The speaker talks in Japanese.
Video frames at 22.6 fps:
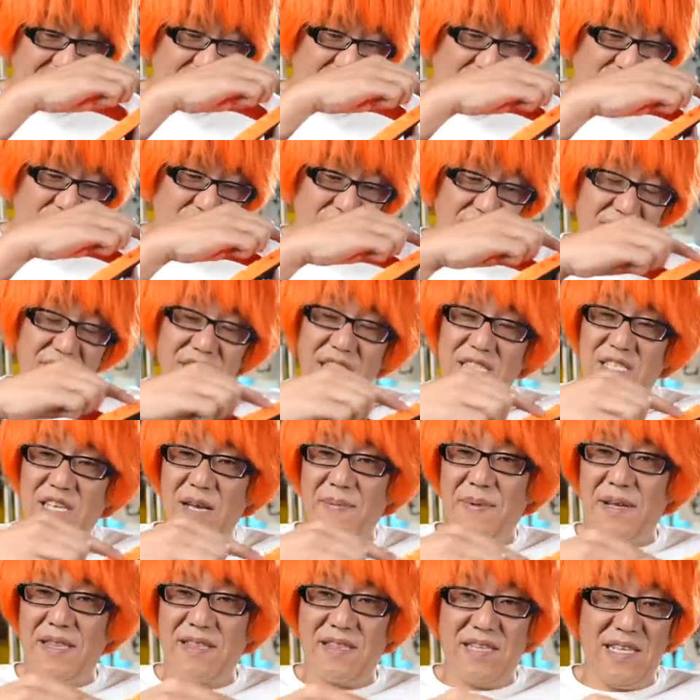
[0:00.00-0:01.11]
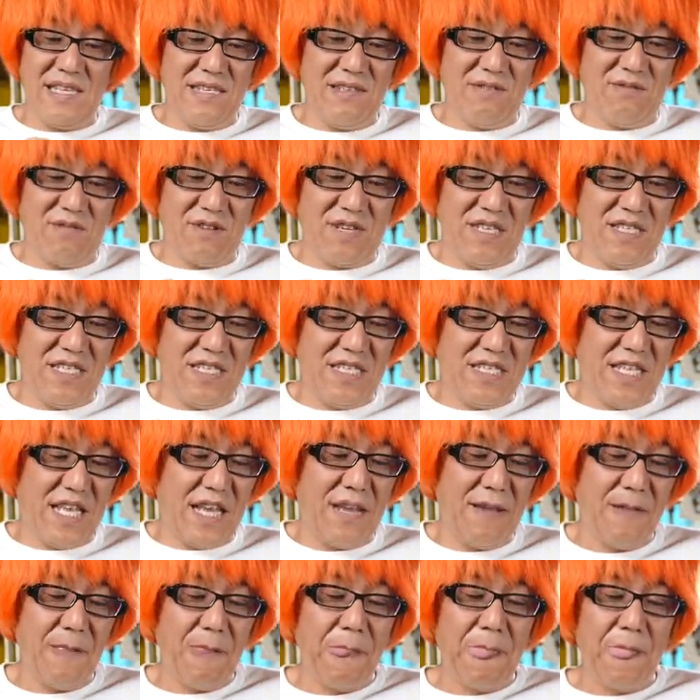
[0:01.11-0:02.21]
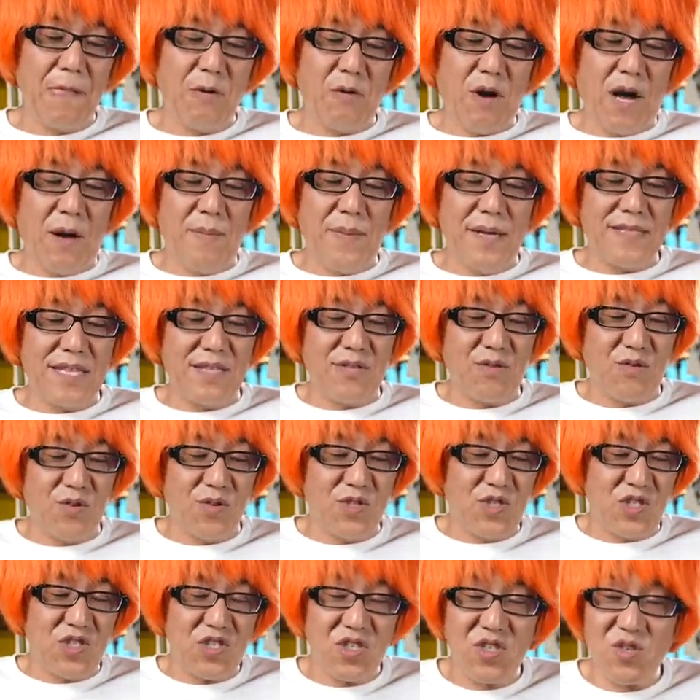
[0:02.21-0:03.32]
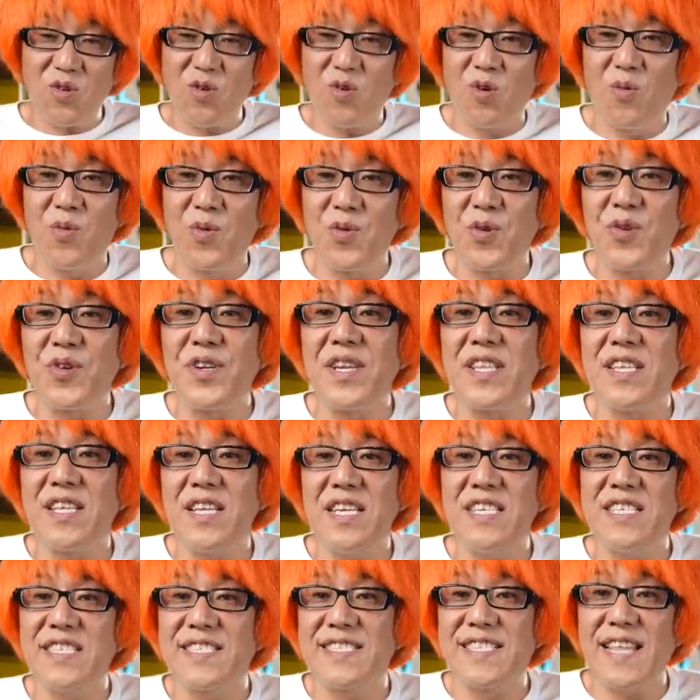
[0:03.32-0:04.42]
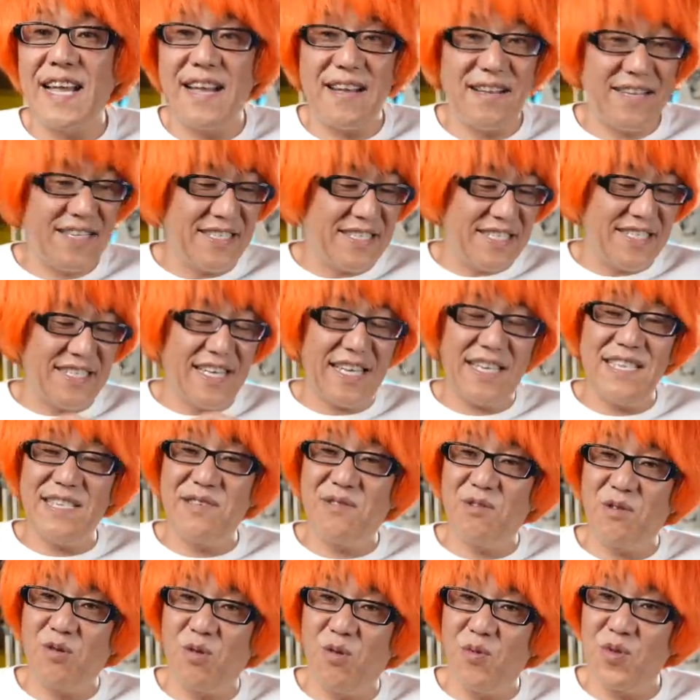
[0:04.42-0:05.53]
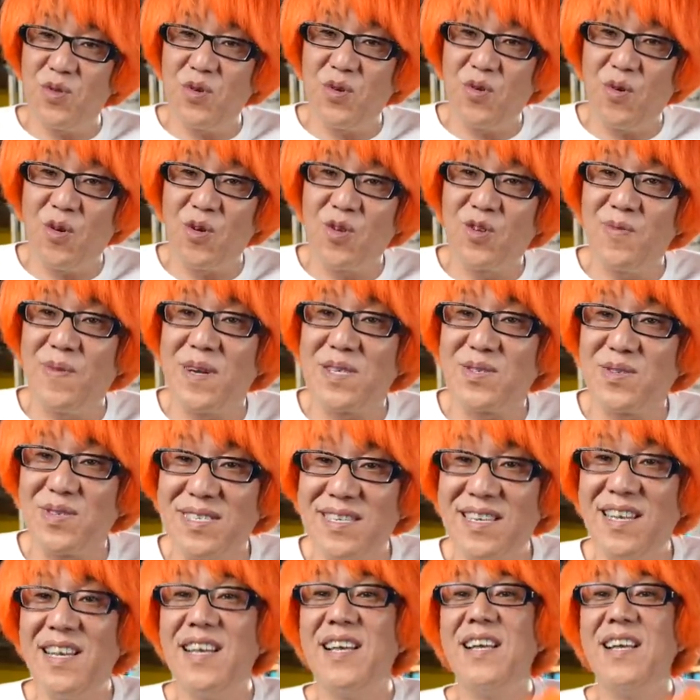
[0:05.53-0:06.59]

このいち列はバッテリー置きにして余ったところちょっとこう小物を入れてね、一旦一時的にこう小物を置く場所に